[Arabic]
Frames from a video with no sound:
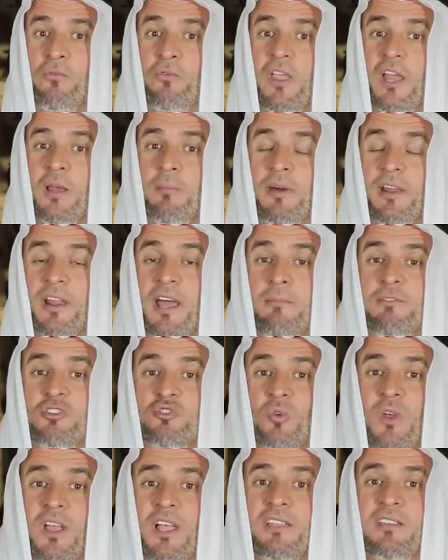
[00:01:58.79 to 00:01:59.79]
في
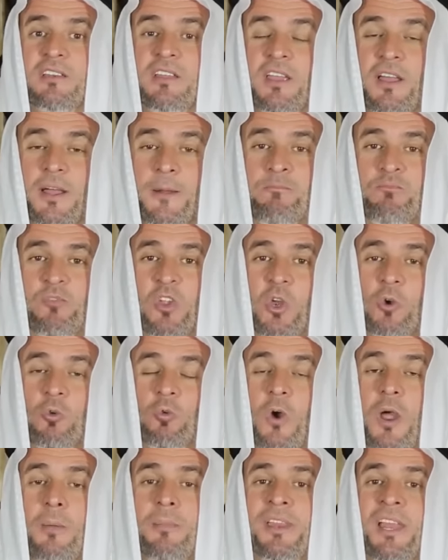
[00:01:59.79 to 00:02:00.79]
البرامج وغيرها
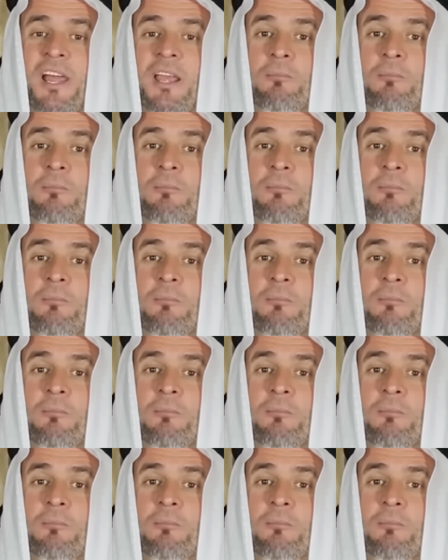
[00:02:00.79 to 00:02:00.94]
ومن